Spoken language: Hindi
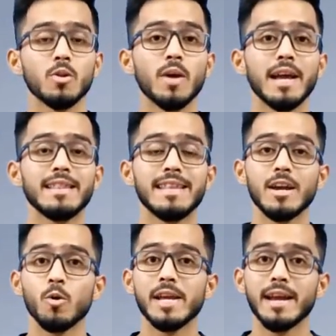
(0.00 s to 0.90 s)
तो गाइज ये
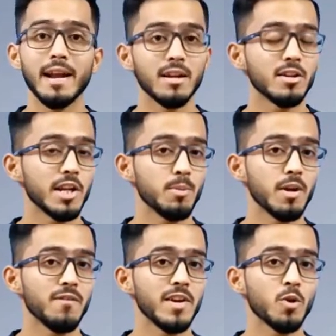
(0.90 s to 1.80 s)
कोई एक
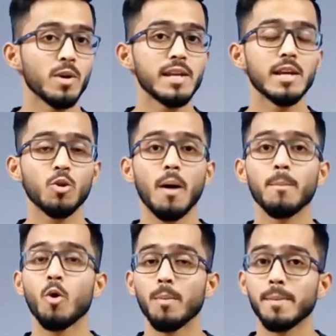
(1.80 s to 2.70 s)
एंटरटेनमेंट वीडियो नहीं है तो
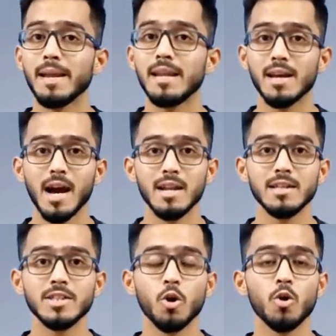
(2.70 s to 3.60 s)
आप कॉपी पेन निकाल
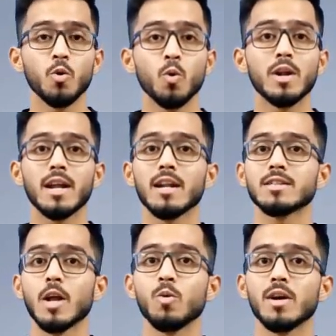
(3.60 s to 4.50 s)
लीजिए और नोट करना
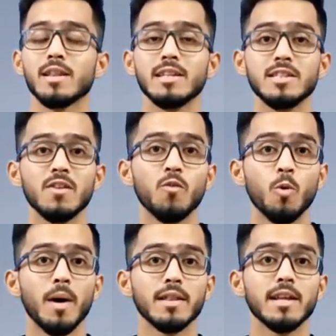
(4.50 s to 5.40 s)
चालू कर दीजिए
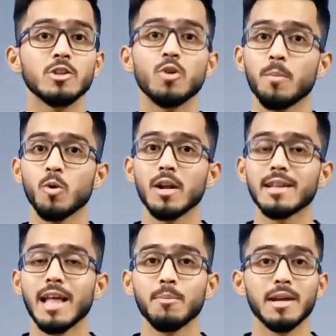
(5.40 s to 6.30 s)
वो बातें जो आपको
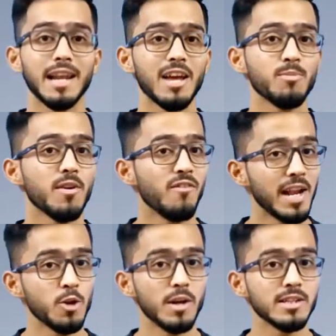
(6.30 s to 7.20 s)
लगता है आपके लाइफ में
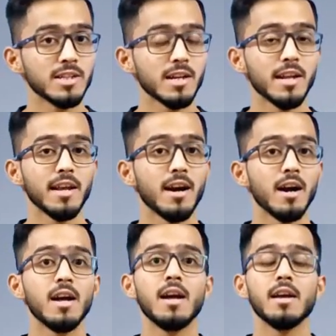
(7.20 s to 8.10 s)
वैल्यू एडिशन करेगा
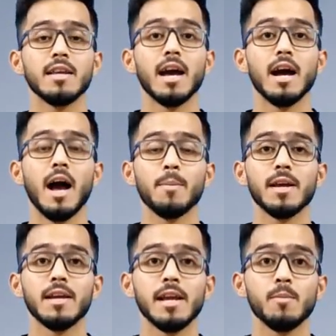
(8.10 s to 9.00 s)
या
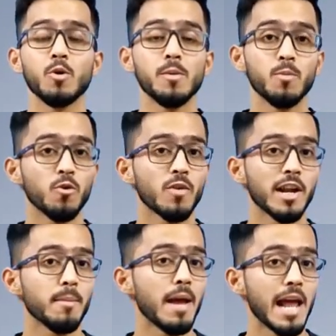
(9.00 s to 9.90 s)
आपके गेम को इम्प्रूव
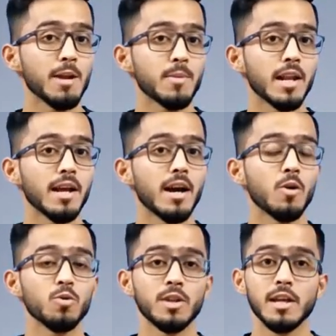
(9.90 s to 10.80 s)
करने में हेल्प करेगा
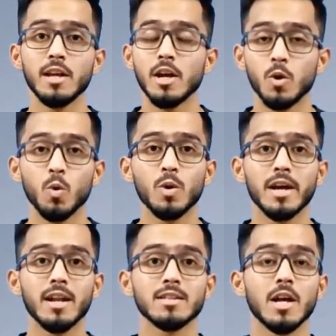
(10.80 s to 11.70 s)
उसे नोट
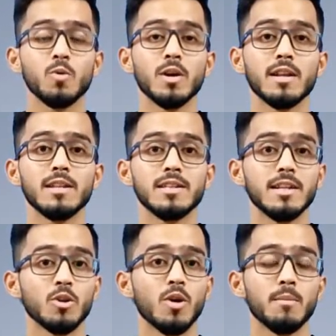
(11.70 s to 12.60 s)
करना चालू कर दीजिए
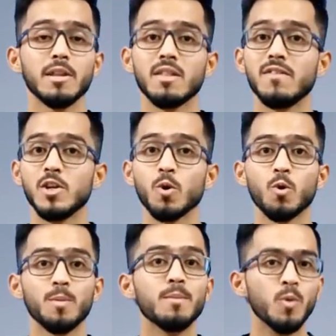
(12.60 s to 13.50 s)
नहीं तो हम इस वीडियो
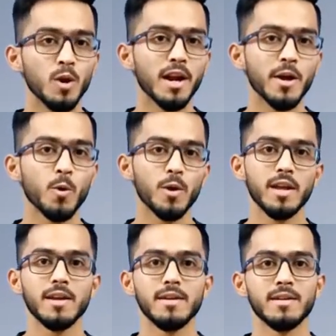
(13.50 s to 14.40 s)
को भी भूल रहे
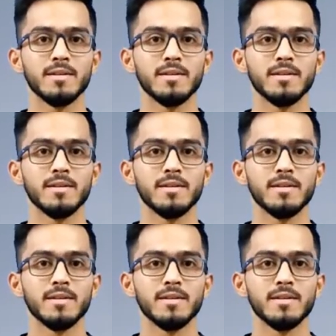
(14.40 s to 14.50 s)
होंगे